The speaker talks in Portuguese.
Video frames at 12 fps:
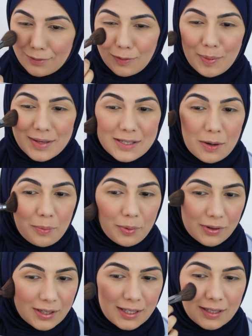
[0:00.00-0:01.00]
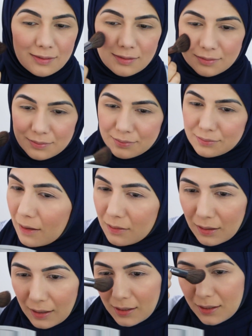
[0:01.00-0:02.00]
eu vou passar um pouquinho
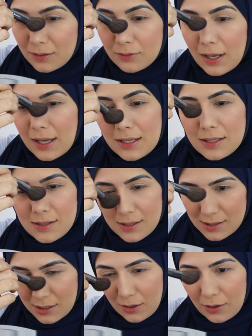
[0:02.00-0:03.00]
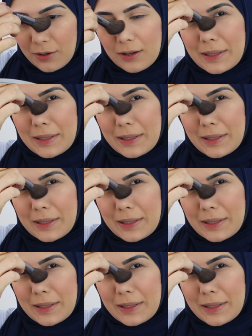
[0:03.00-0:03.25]
aqui no nariz, assim, ó,